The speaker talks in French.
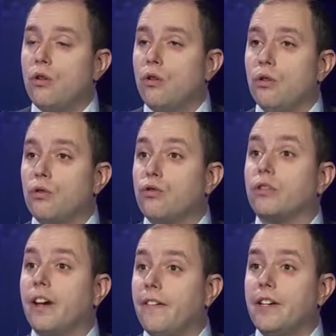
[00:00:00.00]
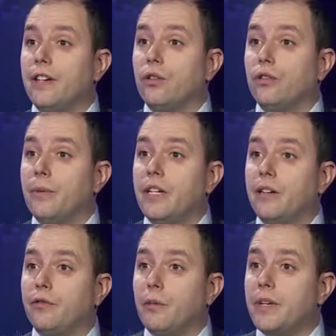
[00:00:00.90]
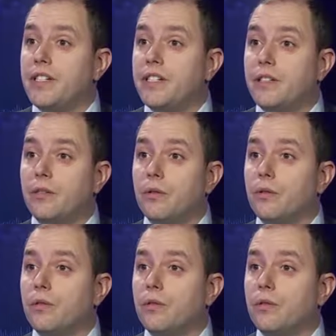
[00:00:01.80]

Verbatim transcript: je travaillais dans le domaine de l'informatique.